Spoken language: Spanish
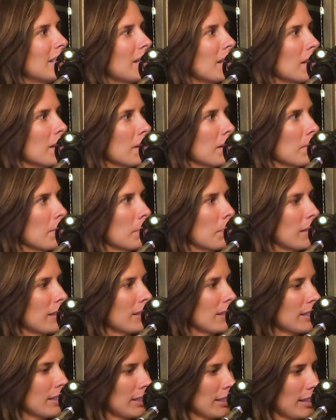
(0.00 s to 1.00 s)
eh,
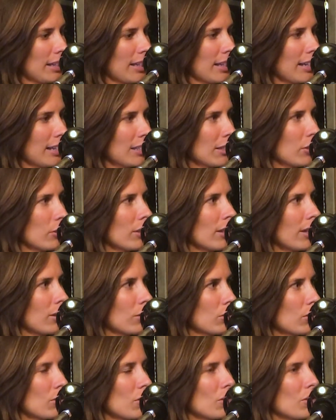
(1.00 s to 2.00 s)
empecé a sentir acá en el
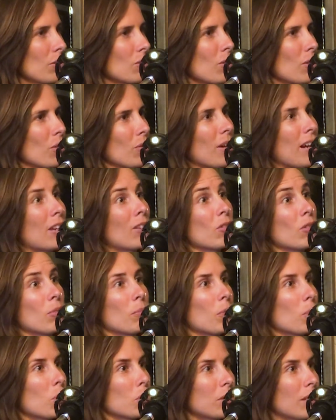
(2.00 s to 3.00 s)
corazón cuando algo no
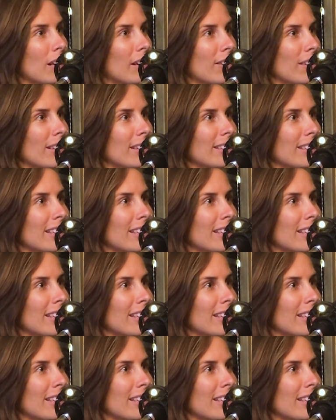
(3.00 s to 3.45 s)
me gustaba.